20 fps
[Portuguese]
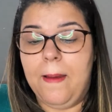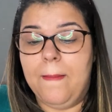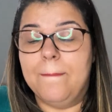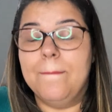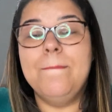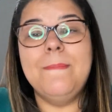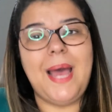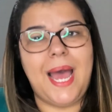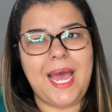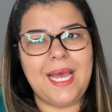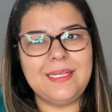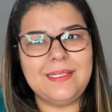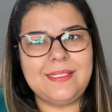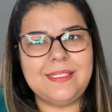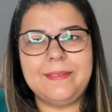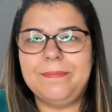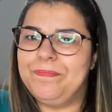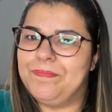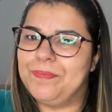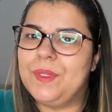
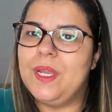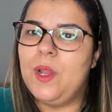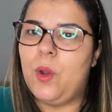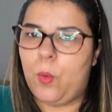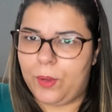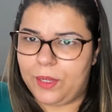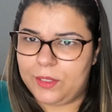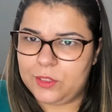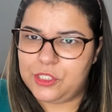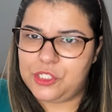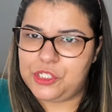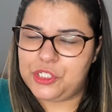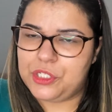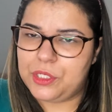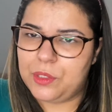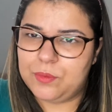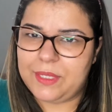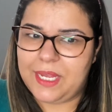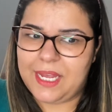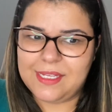mas enquanto a gente
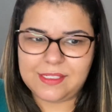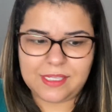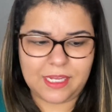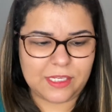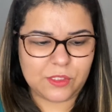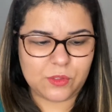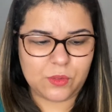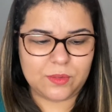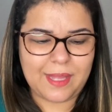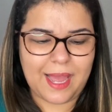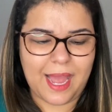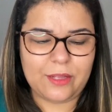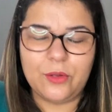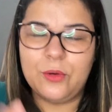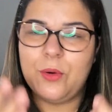não tem esse resultado,